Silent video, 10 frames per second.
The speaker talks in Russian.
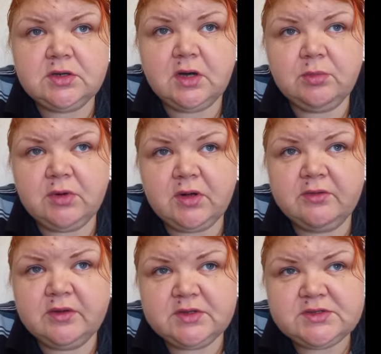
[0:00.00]
как бы
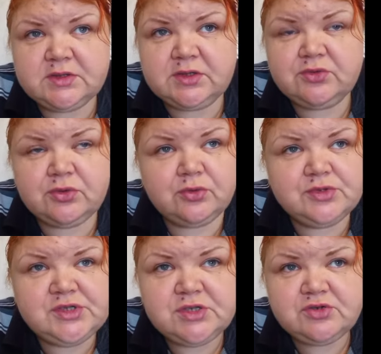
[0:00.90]
говорится, которые
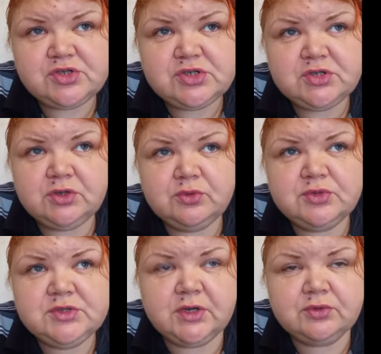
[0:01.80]
худеющие
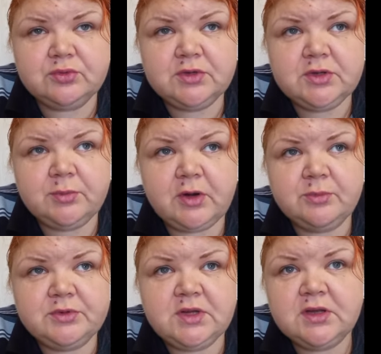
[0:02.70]
люди, которые на
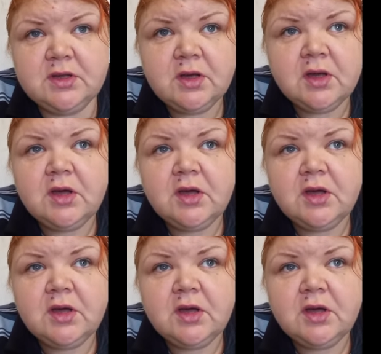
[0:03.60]
правильном питании,